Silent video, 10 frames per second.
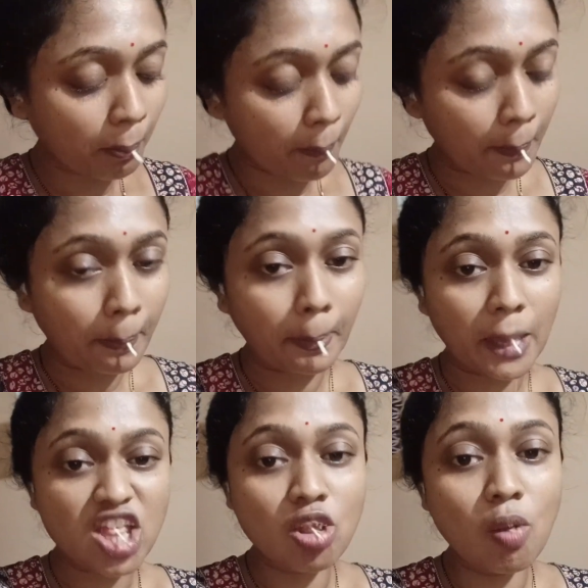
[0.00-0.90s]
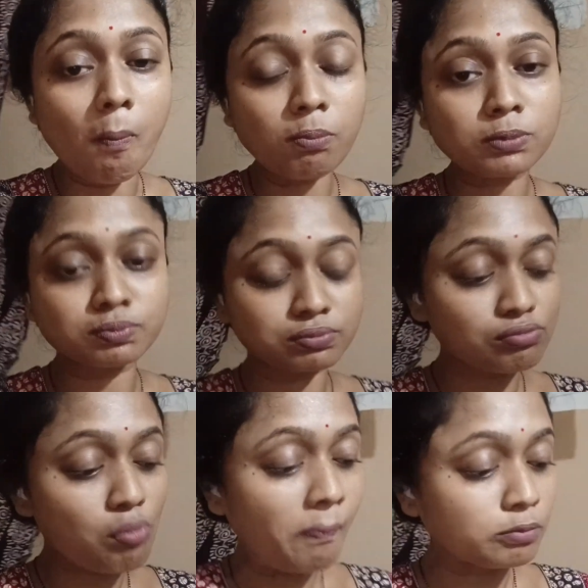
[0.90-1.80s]
আর চার পাঁচ চার দিন কি পাঁচ
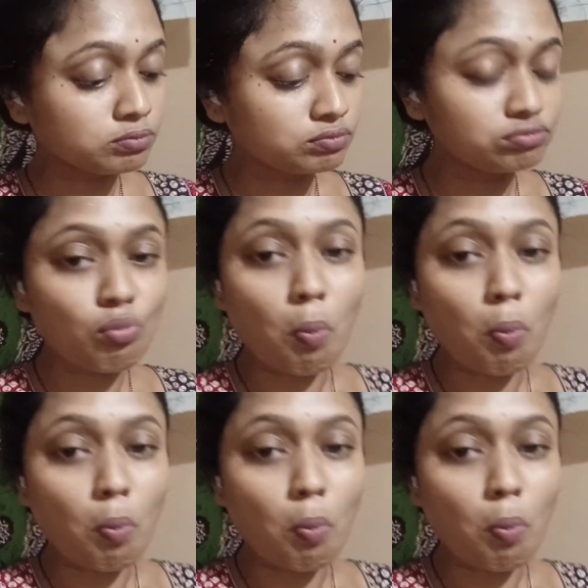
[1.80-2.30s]
দিন পর